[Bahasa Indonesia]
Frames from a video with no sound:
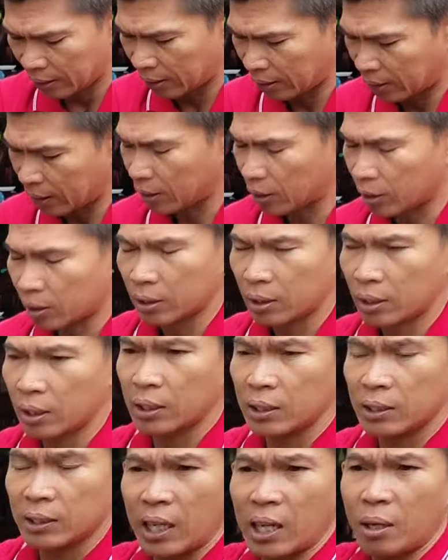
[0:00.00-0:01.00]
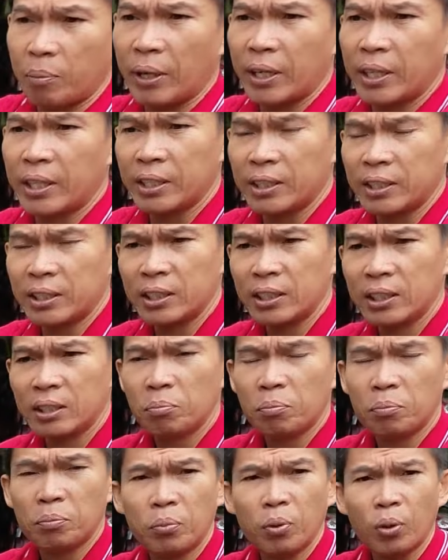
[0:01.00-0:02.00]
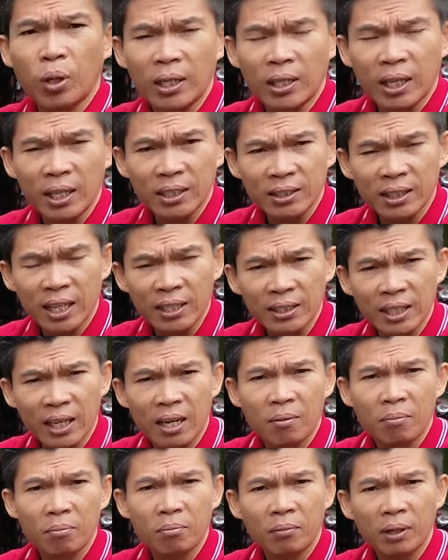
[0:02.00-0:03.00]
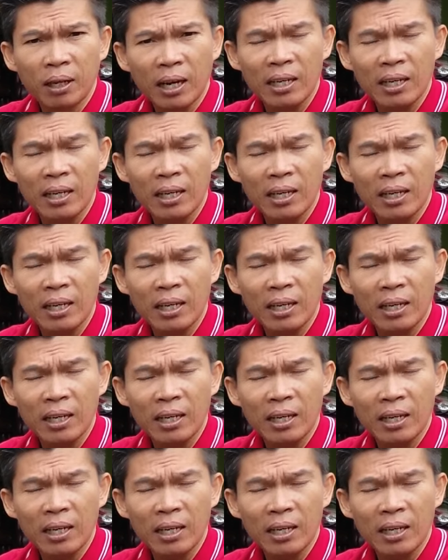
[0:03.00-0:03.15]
Uh, saya prediksi bukan dari stangnya,